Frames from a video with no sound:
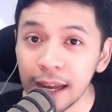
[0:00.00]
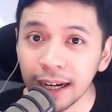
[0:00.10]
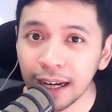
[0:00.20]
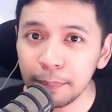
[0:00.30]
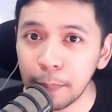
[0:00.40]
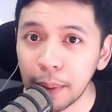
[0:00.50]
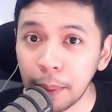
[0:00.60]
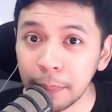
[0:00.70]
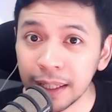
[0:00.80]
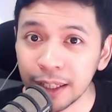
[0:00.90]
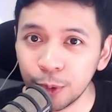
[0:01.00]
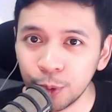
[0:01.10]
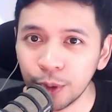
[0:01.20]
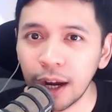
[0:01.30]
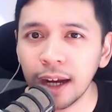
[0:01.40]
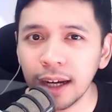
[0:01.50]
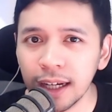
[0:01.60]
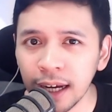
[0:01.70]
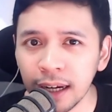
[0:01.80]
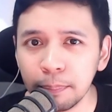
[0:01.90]
Biarkan beberapa minggu
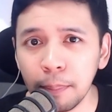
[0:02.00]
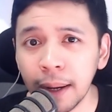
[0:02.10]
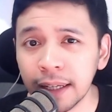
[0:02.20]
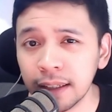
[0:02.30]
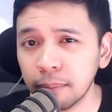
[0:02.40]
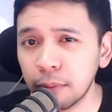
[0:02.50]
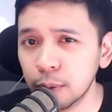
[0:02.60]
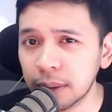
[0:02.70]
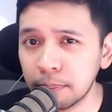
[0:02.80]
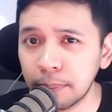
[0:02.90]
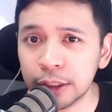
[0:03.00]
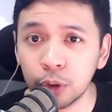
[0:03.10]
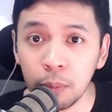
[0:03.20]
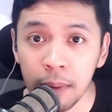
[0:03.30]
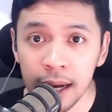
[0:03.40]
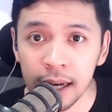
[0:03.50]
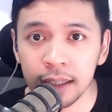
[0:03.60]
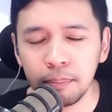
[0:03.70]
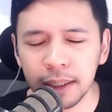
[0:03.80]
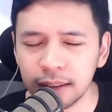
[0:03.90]
agar pemain yang belum sempat nyoba
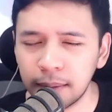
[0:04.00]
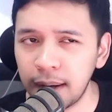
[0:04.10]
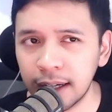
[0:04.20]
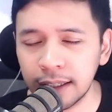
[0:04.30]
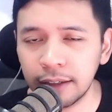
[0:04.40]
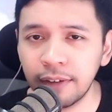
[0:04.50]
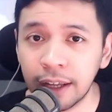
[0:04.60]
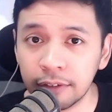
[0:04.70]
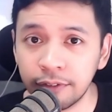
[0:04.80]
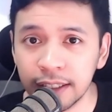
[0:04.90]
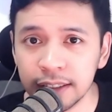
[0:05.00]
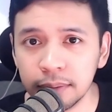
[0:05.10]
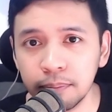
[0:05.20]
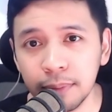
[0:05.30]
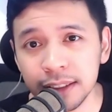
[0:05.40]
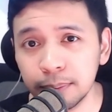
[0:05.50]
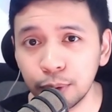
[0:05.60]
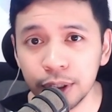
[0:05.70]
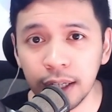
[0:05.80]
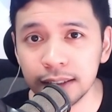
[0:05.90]
pas kemarin event Next Fest masih
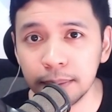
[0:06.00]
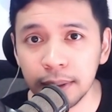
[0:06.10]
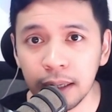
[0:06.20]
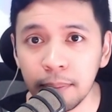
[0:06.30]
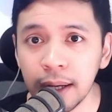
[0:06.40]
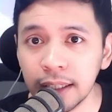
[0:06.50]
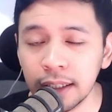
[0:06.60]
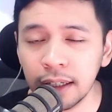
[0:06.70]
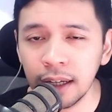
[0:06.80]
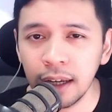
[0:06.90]
punya kesempatan main